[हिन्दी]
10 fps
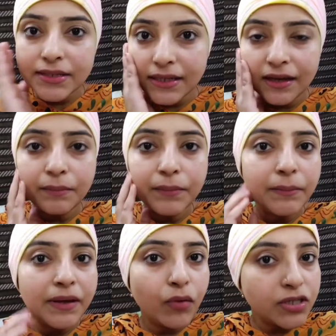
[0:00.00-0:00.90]
जैसा कि अभी मैं
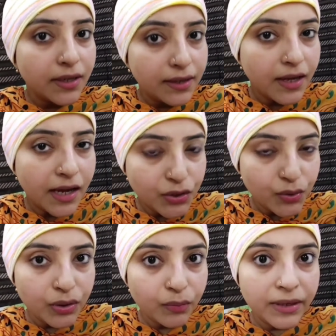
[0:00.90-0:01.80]
वॉश करके आ चुकी
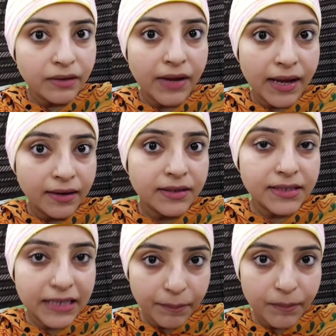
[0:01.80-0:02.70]
हूँ मेरा फाइनल
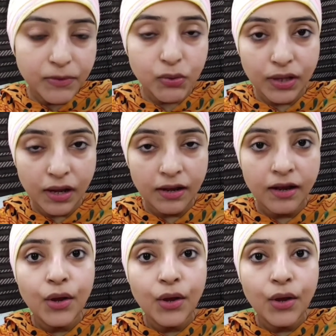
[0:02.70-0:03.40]
स्टेप जो था